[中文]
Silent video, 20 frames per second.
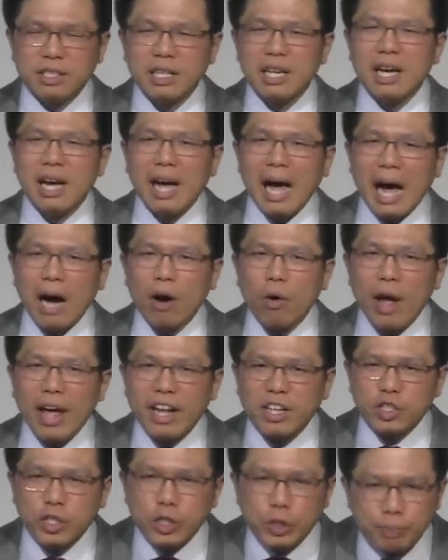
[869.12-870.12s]
知识
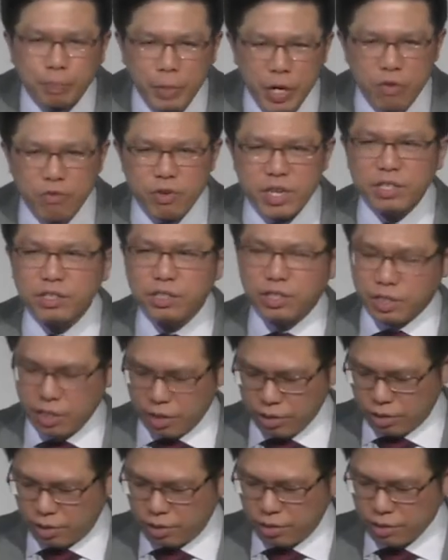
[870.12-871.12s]
可以帮助我
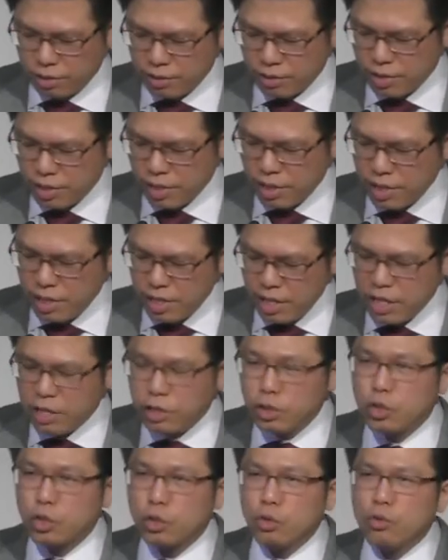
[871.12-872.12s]
们
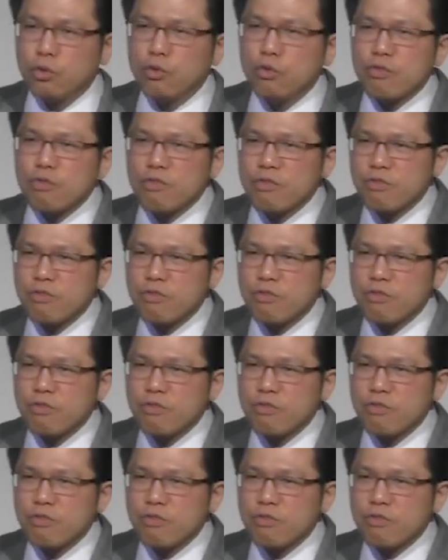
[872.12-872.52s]
去